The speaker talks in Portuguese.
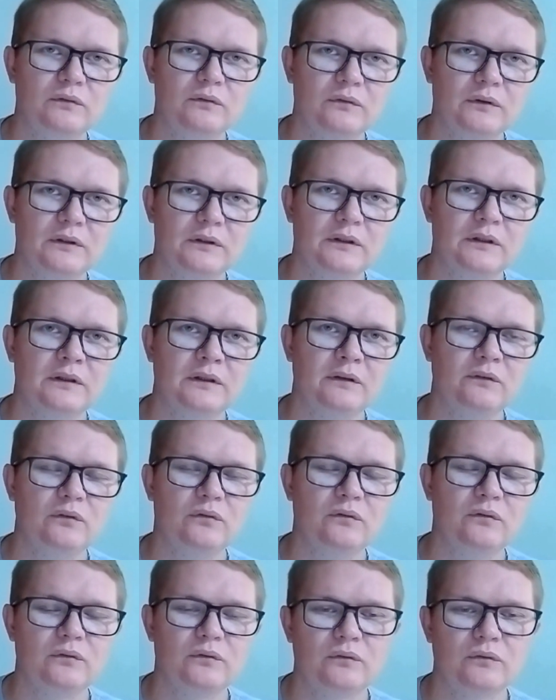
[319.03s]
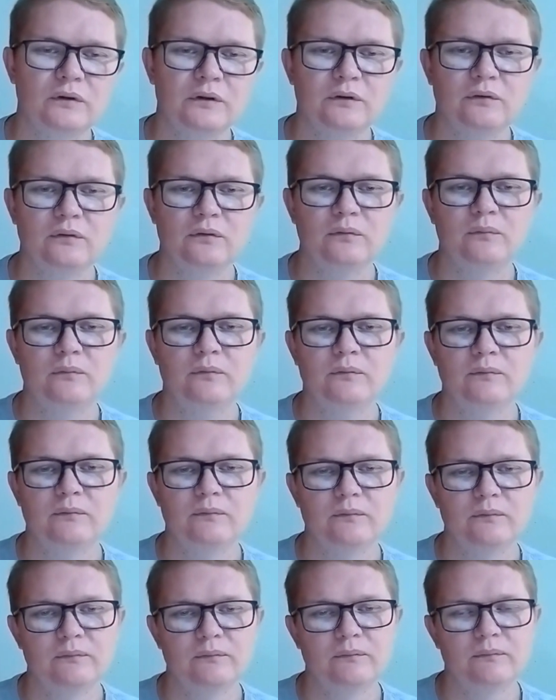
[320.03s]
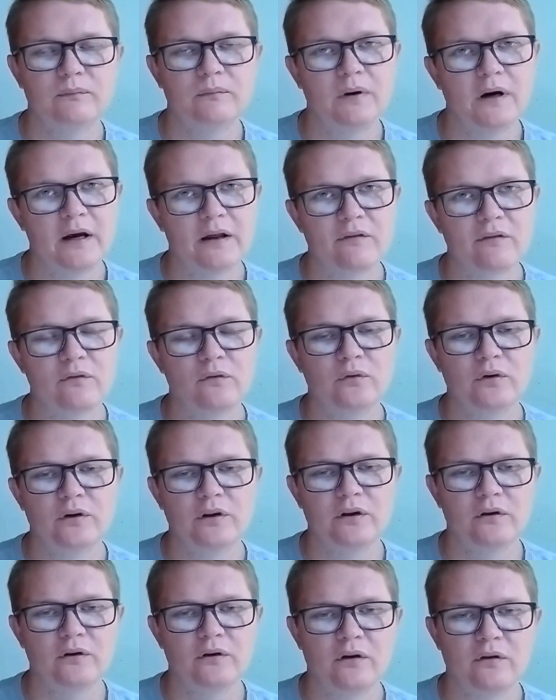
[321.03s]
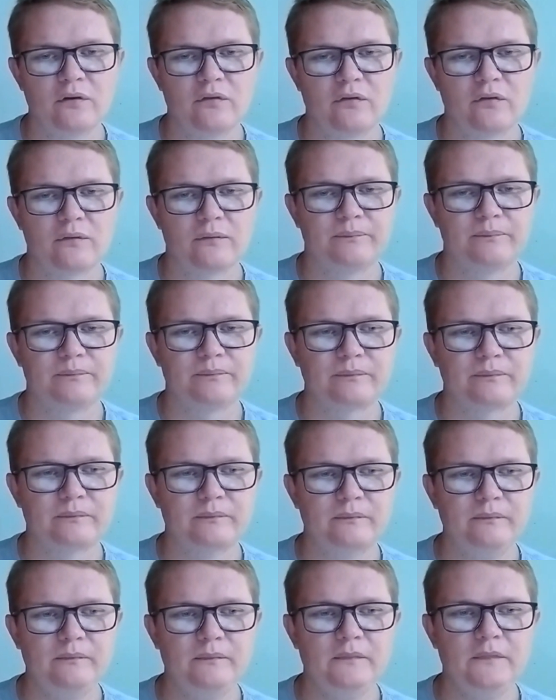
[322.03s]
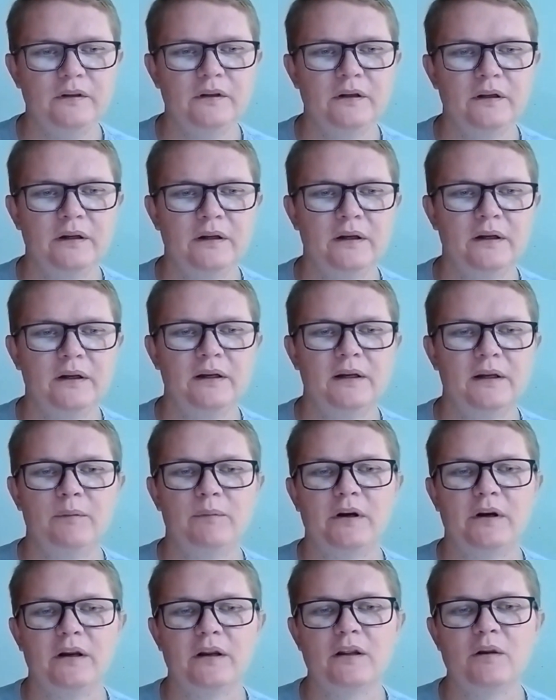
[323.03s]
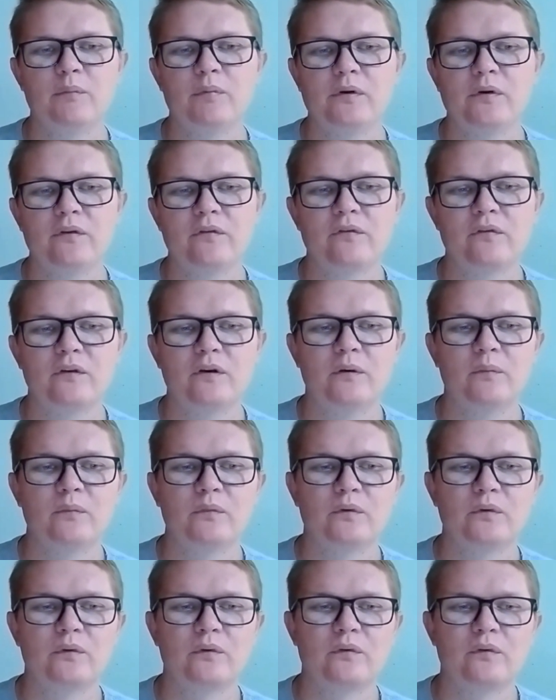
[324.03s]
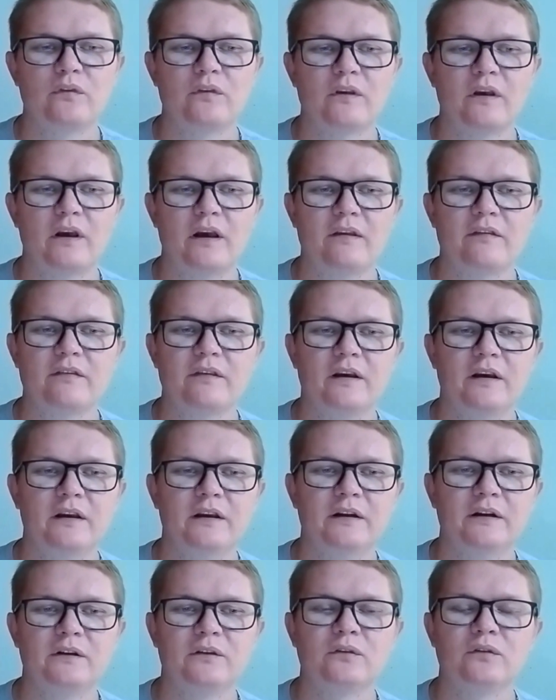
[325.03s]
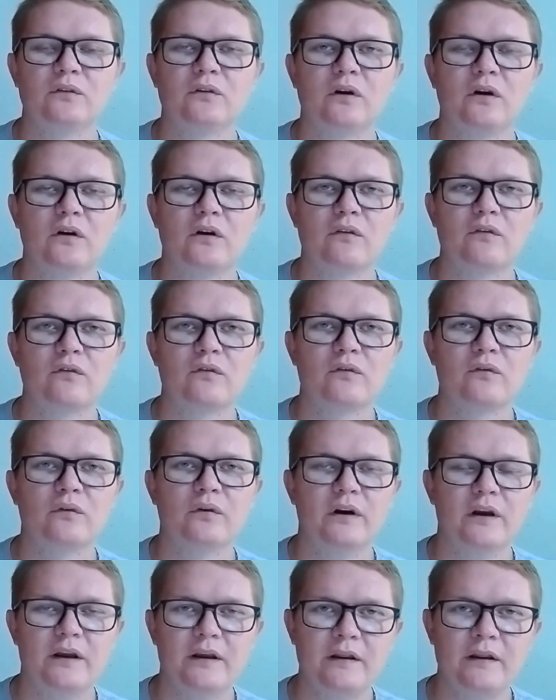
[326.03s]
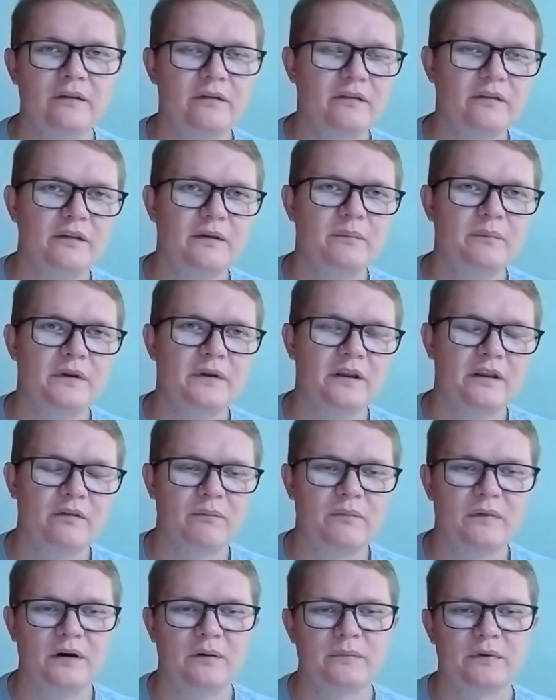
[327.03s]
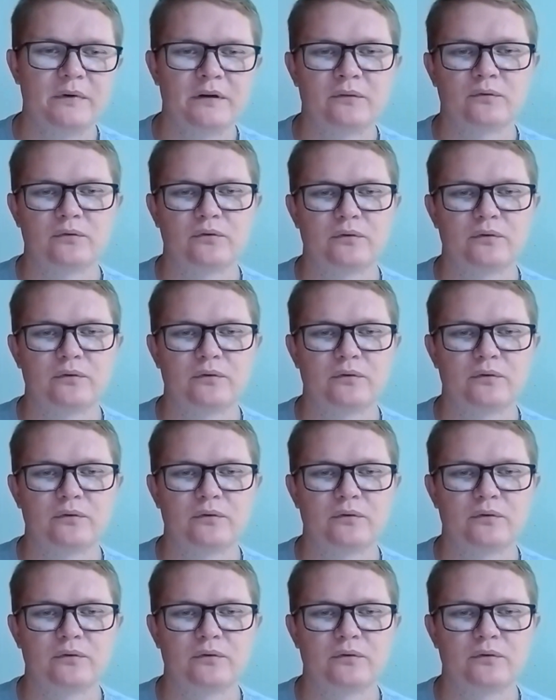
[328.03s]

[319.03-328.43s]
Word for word: tanto quanto mais do que nós, para que possamos a sair do nosso em si mesmo mesmamento